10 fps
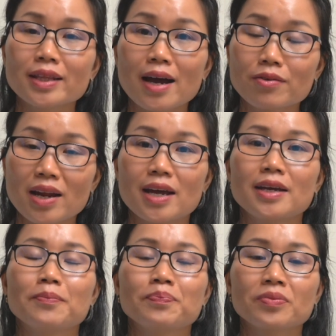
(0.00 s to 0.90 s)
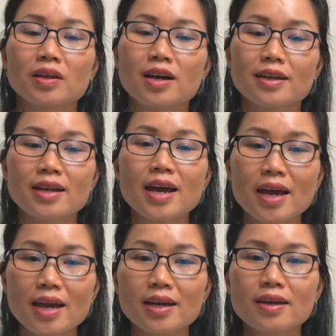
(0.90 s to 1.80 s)
tảo này à,
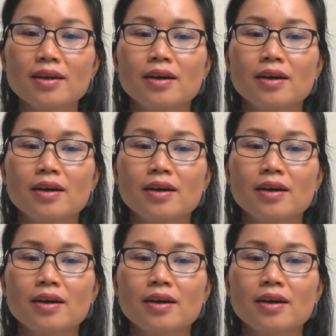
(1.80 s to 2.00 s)
để